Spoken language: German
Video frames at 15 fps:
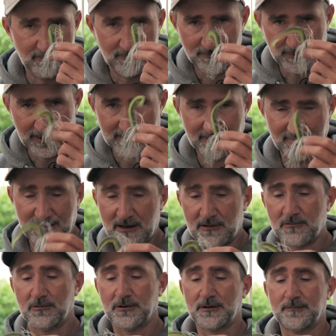fängt sehr
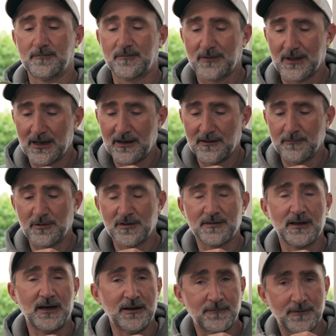gut. Also
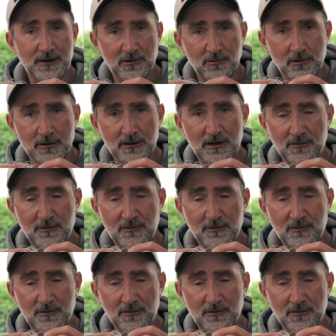müsst ihr einfach gucken,